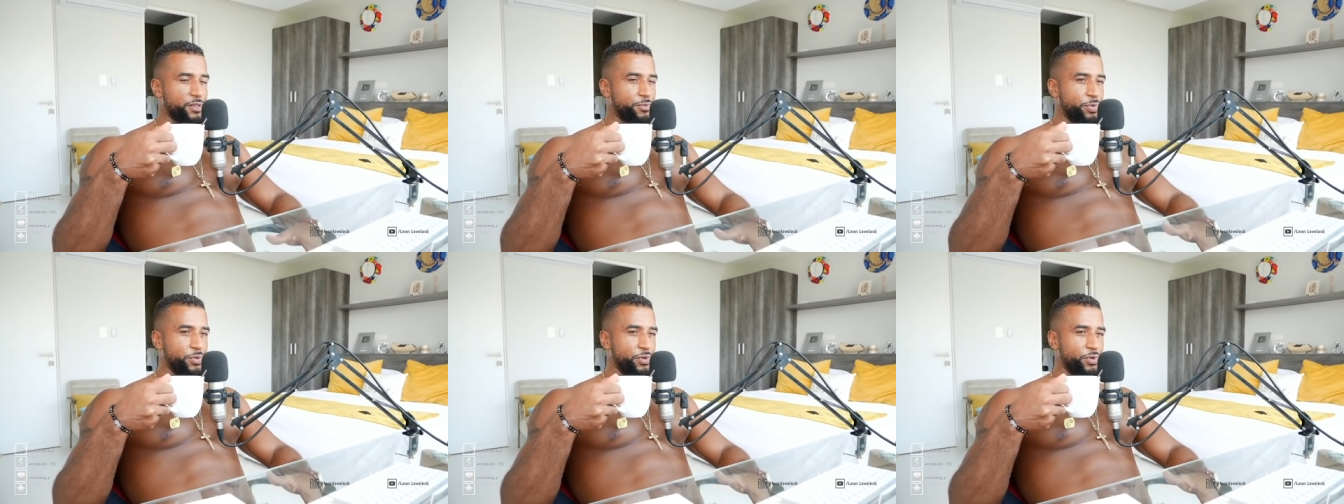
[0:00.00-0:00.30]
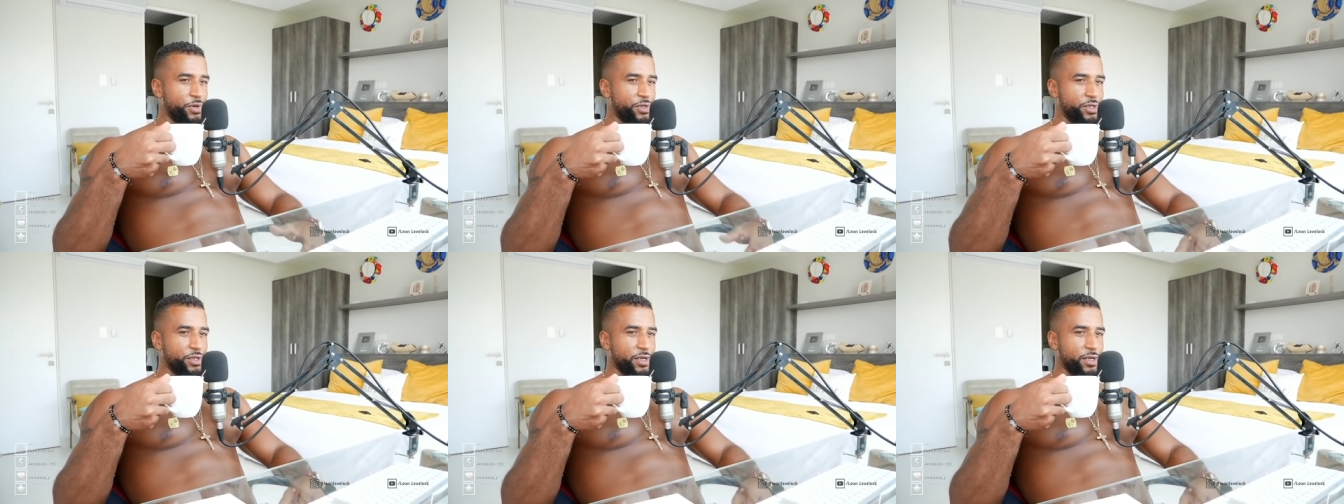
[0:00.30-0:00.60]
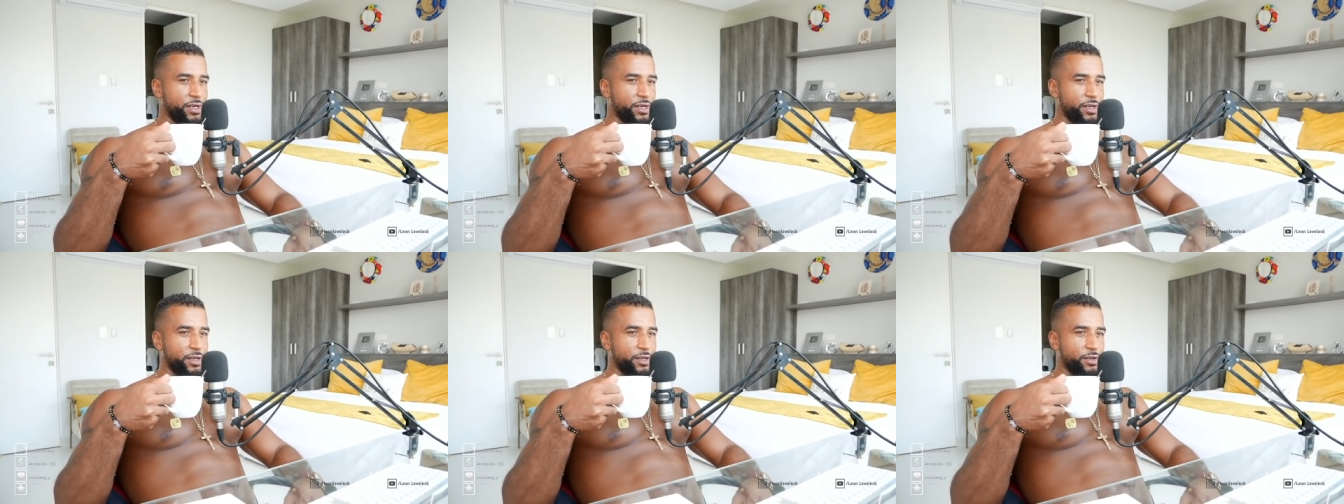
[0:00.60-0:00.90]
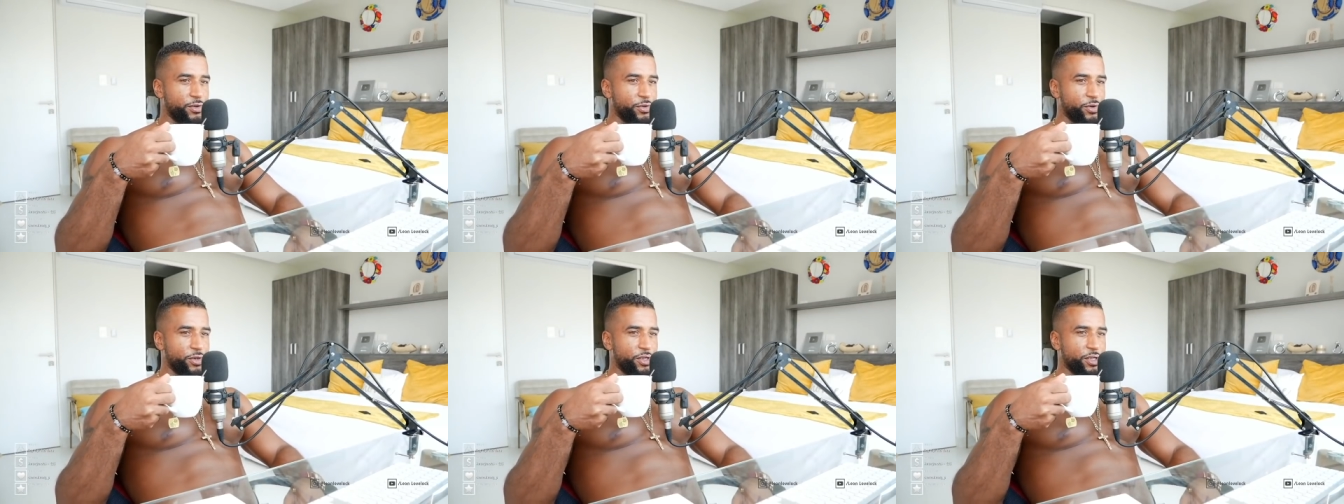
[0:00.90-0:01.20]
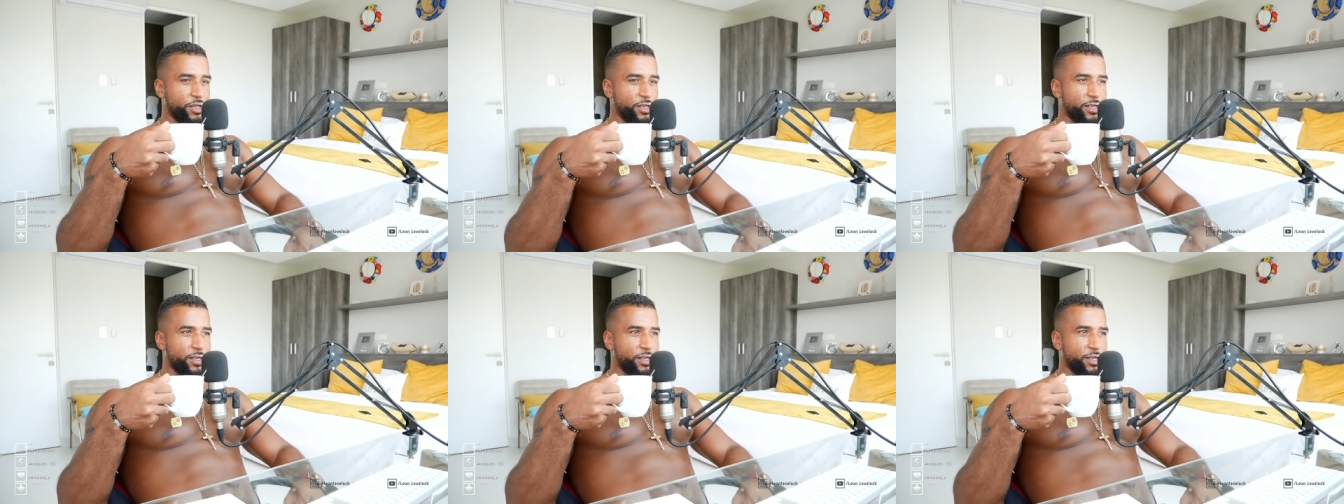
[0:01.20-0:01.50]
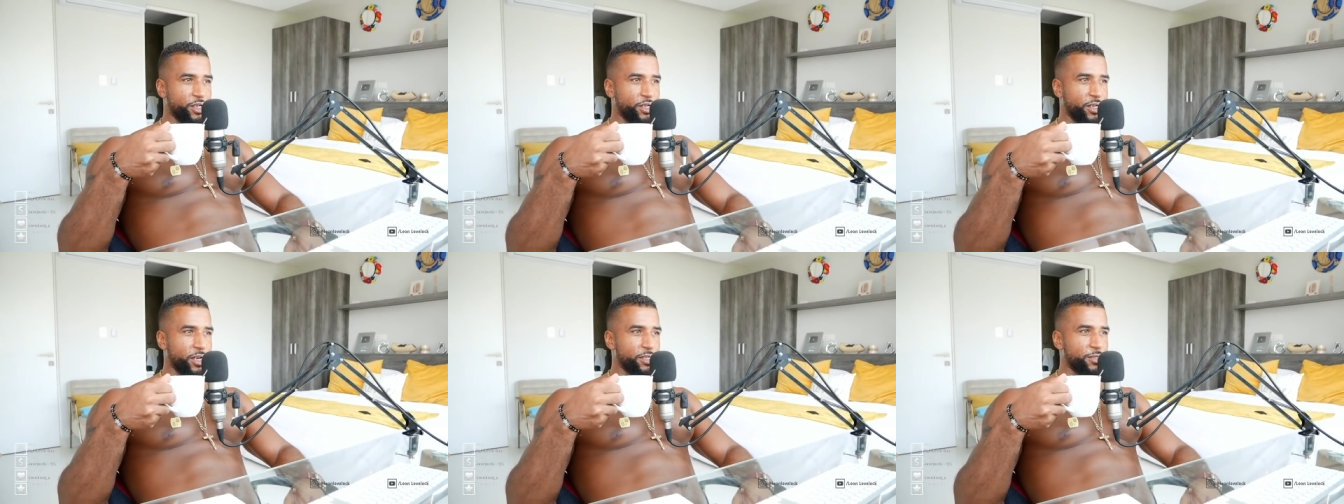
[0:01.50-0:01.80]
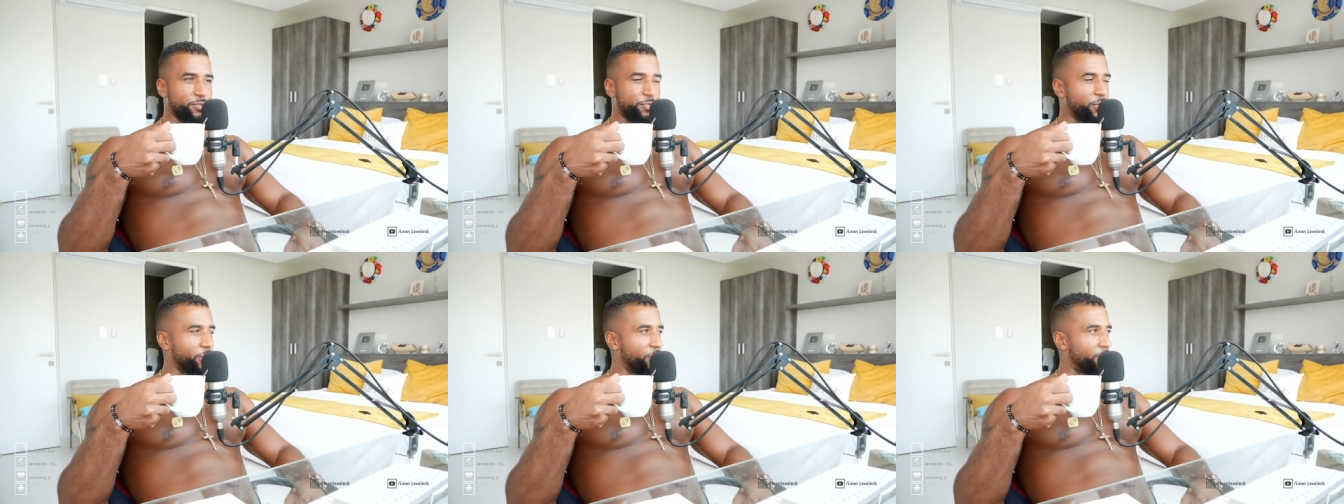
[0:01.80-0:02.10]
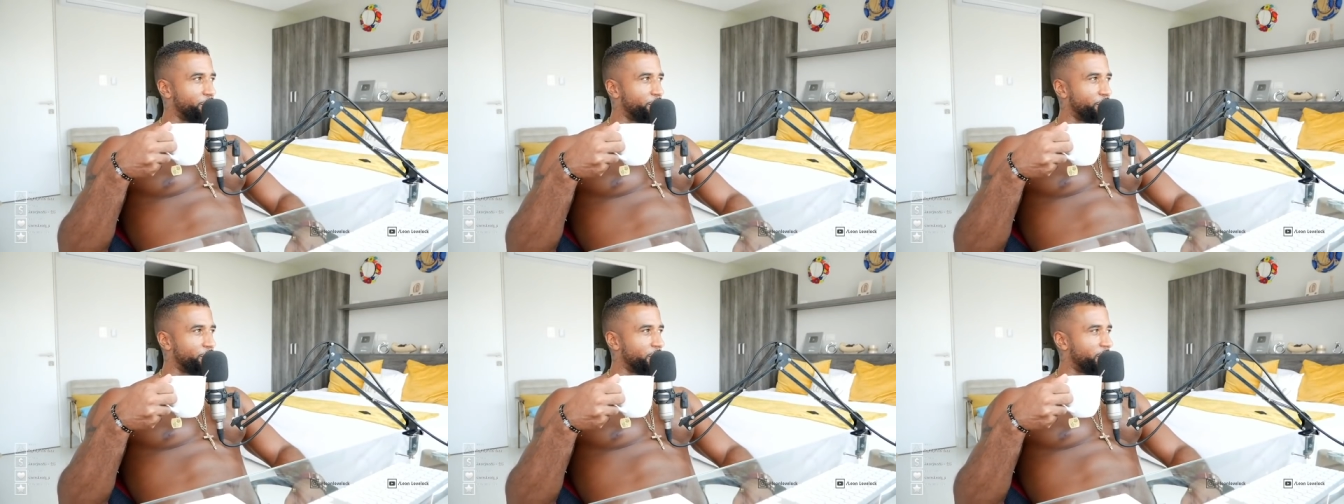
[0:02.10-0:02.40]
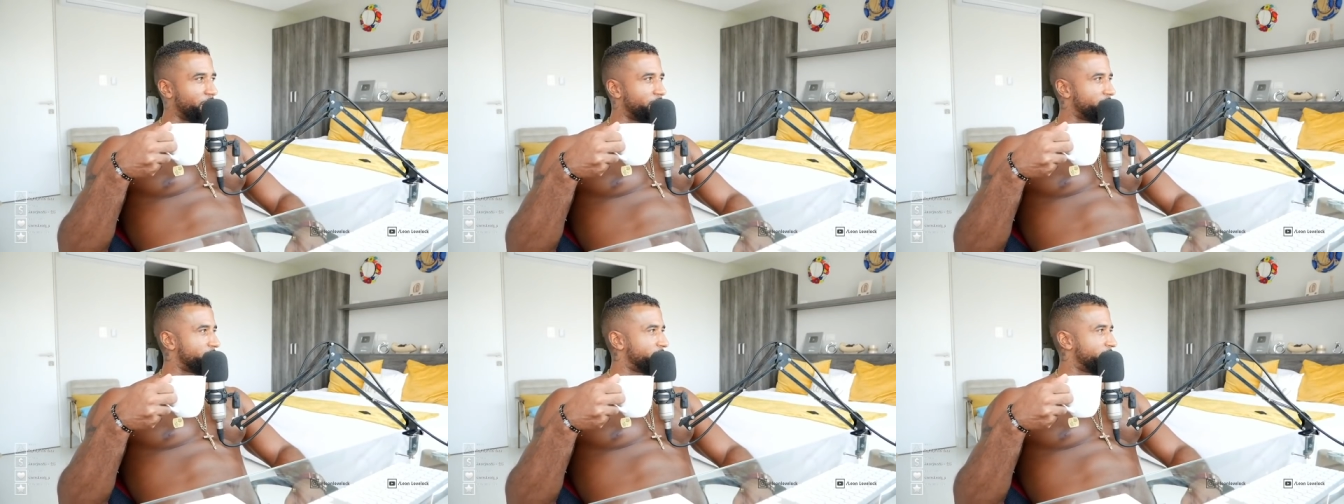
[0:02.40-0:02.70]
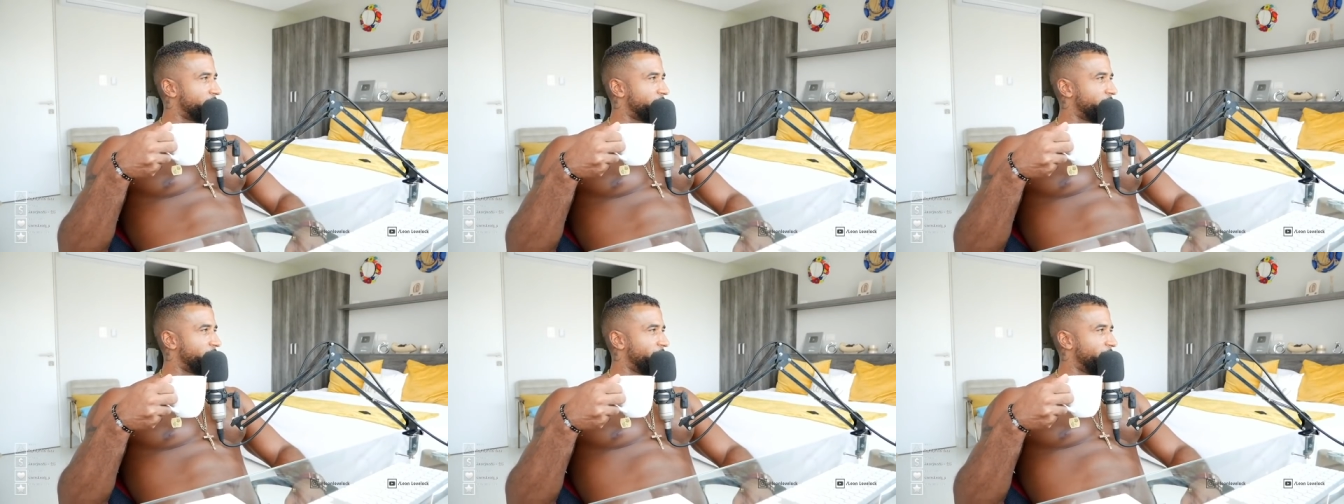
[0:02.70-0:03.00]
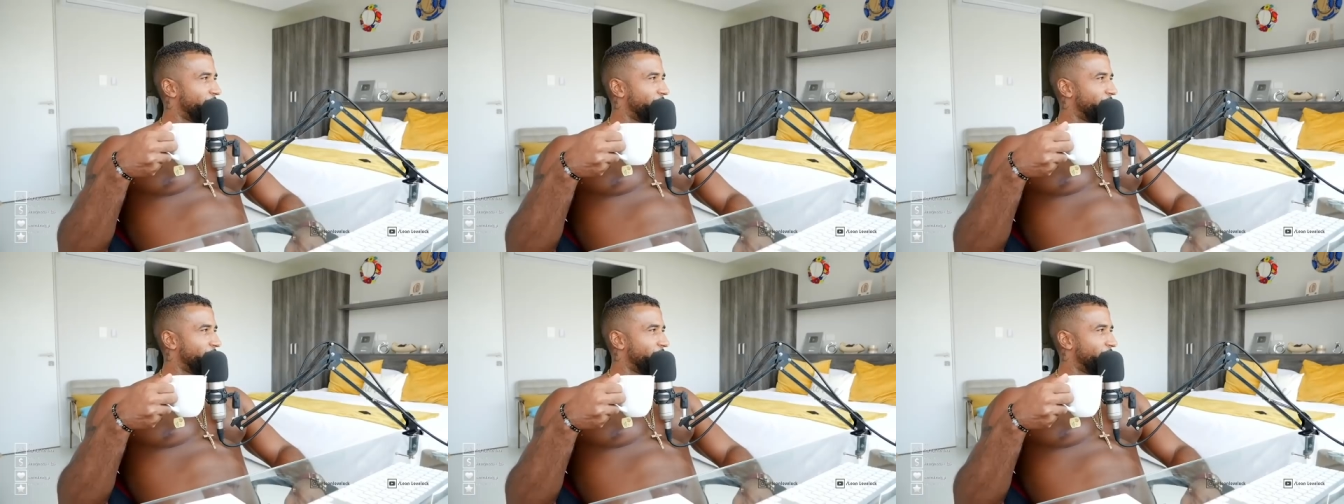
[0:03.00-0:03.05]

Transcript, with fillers: Ich bin deutscher, deutscher Staatsbürger, Bruder, jetzt.